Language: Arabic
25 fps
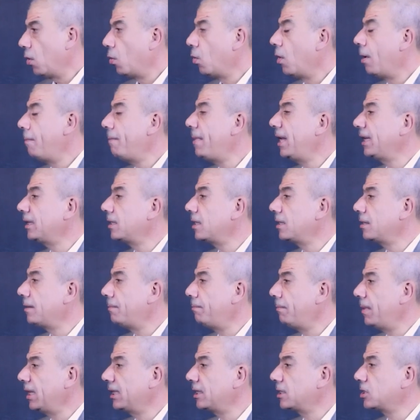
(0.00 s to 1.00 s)
وما
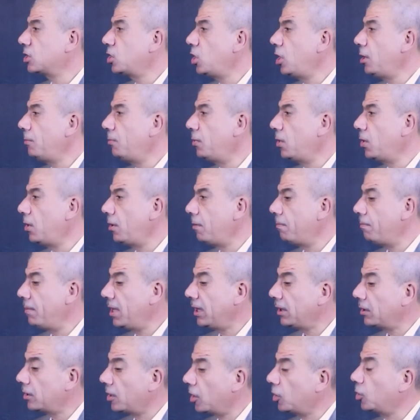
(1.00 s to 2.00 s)
تم تسريبه
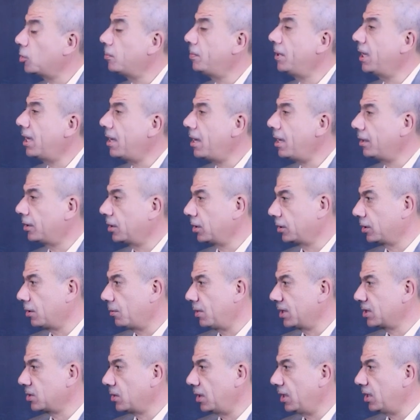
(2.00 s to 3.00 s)
من تطبيقات
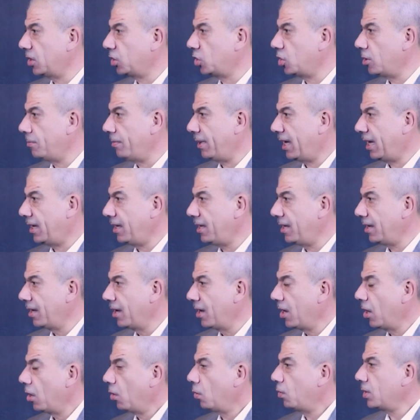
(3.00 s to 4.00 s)
التواصل الاجتماعي
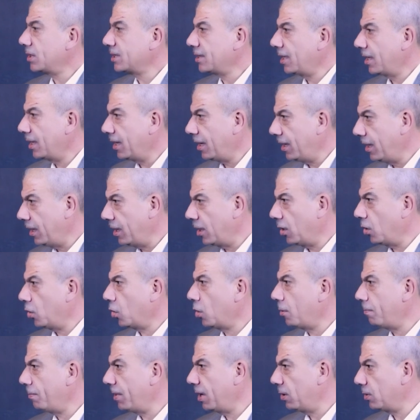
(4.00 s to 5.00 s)
وصل الى
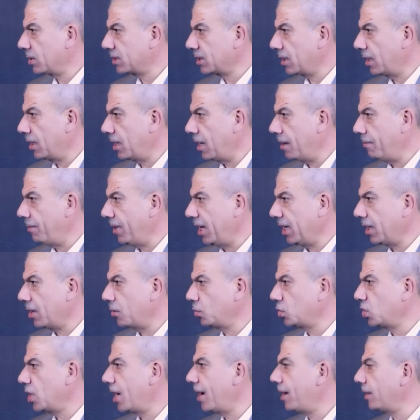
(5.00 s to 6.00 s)
اوروبا وصل الى امريكا
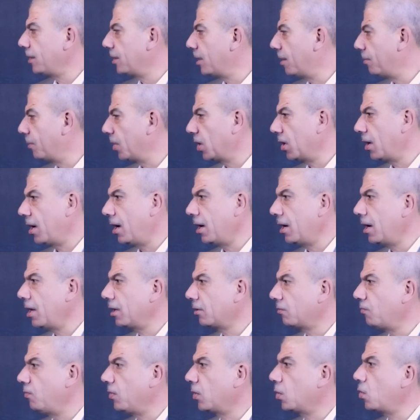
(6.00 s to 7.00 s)
وشاهدنا
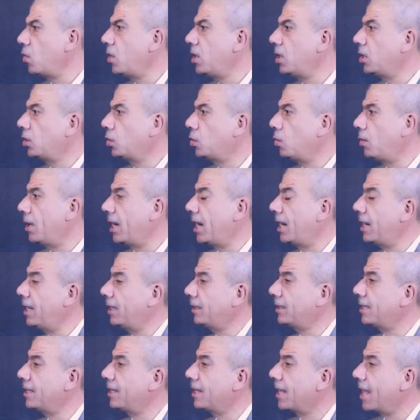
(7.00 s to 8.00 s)
مظاهرات في كل الدول
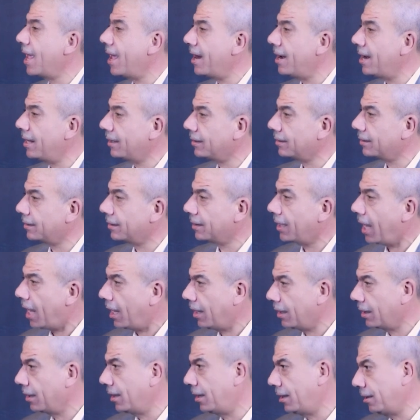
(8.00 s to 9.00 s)
التي كانت
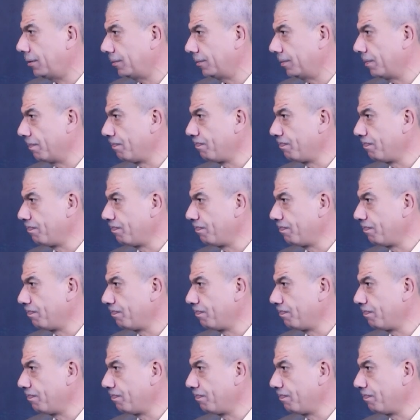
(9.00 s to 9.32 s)
تحظر